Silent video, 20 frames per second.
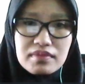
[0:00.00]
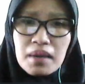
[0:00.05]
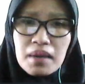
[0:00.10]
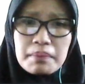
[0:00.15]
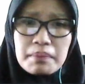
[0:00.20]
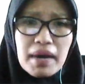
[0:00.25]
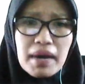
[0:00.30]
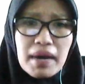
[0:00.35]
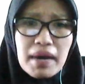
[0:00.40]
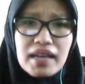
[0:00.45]

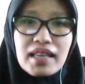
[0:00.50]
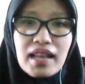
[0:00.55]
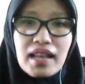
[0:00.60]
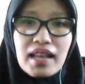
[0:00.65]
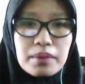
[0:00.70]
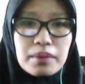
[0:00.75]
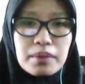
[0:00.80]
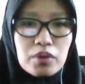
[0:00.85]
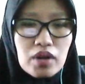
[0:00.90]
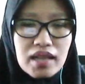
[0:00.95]

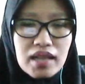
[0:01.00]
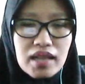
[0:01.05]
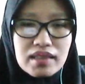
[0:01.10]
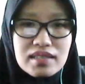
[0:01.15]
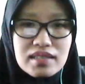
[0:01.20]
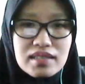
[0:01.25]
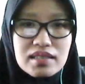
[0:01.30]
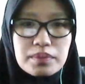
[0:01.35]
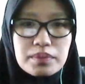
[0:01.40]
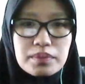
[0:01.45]
panggilan moral
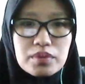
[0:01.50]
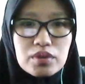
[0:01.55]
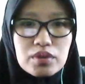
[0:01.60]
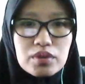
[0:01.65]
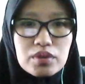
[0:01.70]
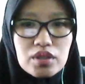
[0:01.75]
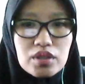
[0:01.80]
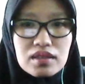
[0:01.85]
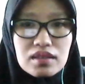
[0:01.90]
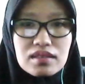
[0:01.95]

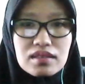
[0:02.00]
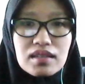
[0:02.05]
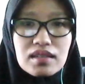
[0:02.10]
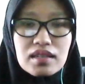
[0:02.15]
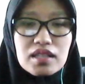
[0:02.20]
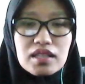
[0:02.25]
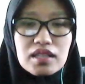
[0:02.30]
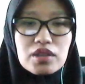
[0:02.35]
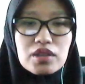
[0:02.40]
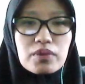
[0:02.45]
tersebut
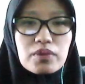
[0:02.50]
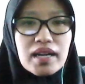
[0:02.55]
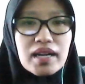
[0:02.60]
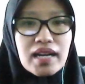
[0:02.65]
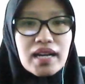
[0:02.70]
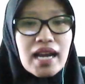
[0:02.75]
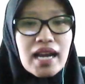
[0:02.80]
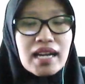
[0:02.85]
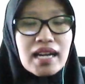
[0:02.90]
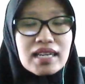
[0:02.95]

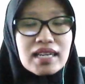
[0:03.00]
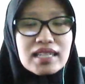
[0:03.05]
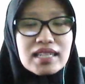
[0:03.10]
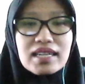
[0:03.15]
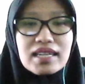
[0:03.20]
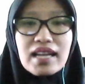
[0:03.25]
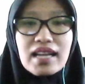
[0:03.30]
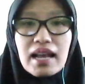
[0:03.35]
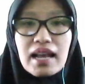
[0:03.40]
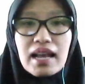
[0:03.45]
dituangkan
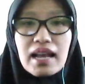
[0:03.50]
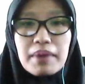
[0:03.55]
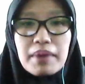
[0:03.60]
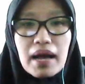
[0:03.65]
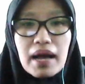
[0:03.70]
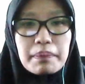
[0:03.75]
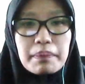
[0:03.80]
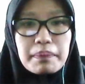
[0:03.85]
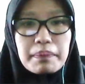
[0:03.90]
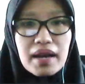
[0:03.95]
ke dalam
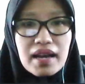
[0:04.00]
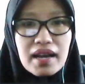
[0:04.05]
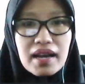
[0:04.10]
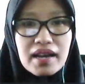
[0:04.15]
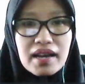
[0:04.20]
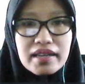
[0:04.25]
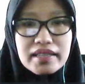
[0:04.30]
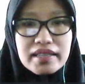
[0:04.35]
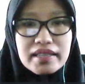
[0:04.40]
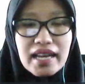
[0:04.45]

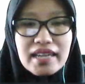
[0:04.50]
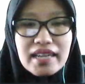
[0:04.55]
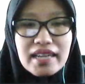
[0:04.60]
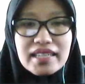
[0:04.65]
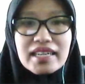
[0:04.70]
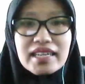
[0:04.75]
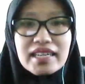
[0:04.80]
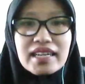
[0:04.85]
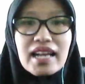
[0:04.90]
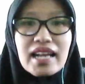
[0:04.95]
apa yang
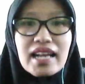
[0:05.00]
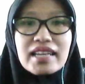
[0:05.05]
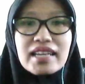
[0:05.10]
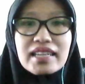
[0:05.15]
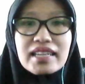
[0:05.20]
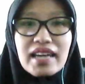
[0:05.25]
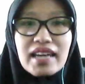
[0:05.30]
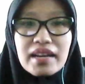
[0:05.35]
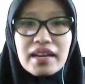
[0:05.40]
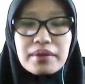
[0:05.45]
dikenal
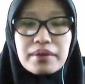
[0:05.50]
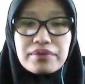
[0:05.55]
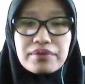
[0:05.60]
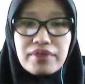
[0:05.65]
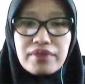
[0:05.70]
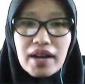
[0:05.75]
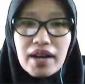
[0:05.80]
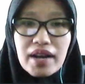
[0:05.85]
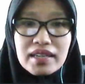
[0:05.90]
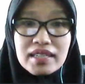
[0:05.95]
dengan
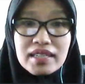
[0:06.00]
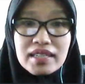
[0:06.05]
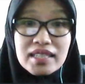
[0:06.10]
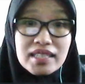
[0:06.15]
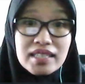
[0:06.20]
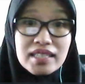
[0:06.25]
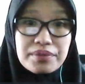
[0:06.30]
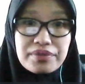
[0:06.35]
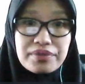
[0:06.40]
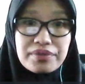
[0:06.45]
Van
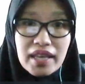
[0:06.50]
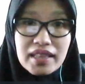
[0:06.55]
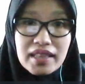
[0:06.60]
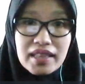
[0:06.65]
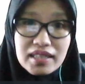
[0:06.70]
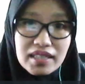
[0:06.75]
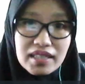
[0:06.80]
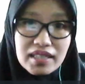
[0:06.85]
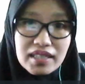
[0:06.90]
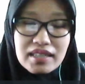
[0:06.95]
de
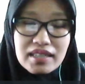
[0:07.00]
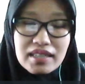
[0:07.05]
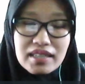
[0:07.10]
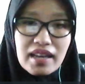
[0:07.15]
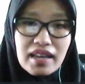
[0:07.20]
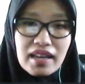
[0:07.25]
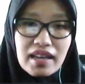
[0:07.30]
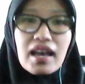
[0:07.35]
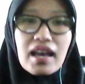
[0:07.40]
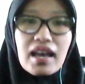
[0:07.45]
Venter
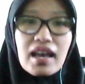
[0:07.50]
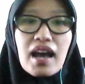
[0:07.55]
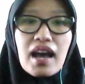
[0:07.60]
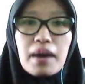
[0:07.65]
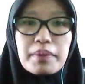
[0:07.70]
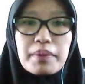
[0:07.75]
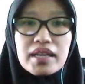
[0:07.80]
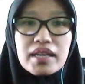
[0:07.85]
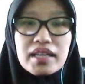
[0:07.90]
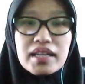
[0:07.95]
ya
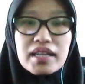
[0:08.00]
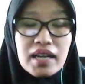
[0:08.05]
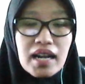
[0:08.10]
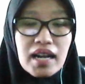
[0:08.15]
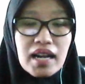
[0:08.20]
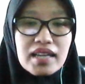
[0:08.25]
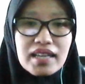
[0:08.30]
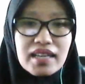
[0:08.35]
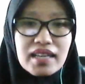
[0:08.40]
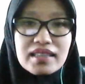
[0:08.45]
apa yang
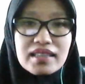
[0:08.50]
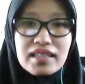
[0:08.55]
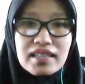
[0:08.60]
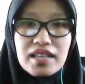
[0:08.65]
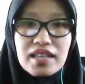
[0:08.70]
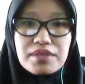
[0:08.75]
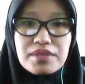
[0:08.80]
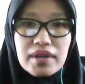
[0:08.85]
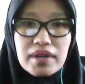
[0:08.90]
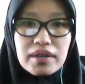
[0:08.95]
dikenal dengan
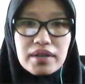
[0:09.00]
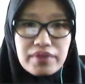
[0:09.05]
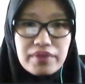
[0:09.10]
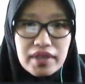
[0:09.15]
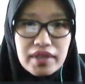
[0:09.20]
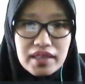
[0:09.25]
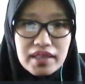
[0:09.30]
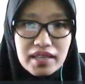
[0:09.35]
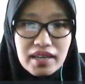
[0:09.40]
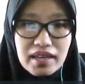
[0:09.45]
Trias Van de
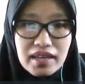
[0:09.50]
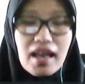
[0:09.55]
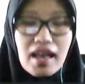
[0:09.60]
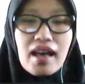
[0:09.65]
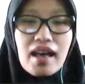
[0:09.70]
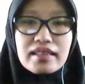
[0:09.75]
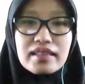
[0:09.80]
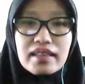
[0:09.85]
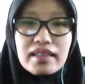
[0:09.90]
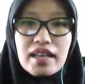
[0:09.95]
Venter
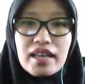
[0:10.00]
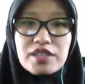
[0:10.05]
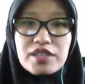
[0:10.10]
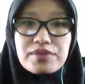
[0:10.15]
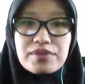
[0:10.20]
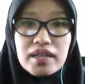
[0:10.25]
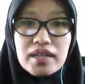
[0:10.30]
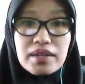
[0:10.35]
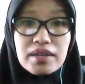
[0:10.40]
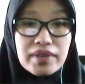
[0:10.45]
Trias
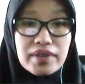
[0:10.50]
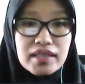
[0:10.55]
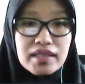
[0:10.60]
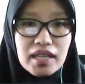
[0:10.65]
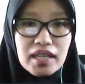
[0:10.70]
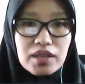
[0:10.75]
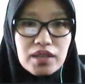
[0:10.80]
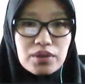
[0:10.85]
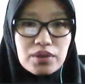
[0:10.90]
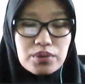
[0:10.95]
Van de Venter
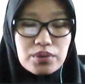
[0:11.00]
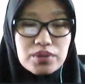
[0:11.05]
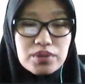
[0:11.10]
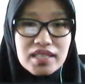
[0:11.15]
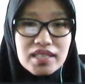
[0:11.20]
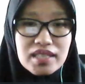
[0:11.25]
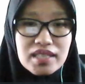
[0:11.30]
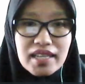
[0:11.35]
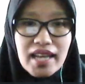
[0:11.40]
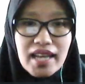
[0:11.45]
itu
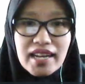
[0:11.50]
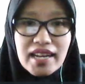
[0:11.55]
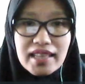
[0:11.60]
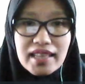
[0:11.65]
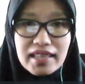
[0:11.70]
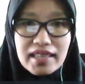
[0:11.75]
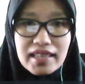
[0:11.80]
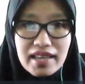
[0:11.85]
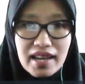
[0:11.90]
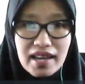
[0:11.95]
sendiri ada
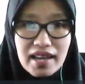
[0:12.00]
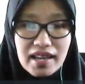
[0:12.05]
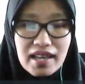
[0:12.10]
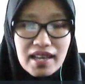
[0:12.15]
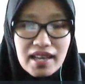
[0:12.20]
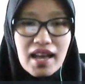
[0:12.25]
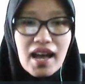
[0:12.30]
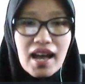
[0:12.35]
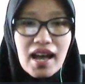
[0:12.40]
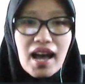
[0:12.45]
tiga
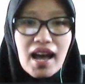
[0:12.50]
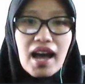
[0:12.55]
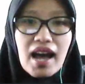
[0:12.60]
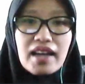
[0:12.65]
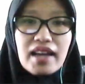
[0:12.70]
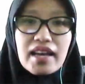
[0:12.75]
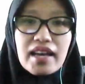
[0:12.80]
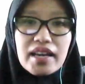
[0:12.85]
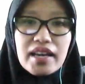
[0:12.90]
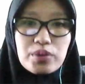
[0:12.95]

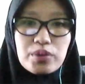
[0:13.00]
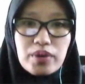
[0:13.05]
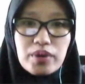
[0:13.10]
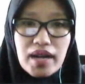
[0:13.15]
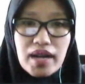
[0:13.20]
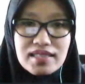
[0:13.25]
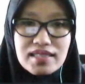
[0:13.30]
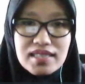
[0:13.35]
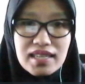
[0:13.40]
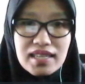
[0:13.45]
ada
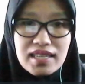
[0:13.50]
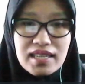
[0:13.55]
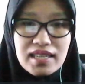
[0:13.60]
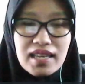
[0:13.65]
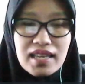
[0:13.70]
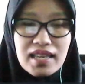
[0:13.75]
edukasi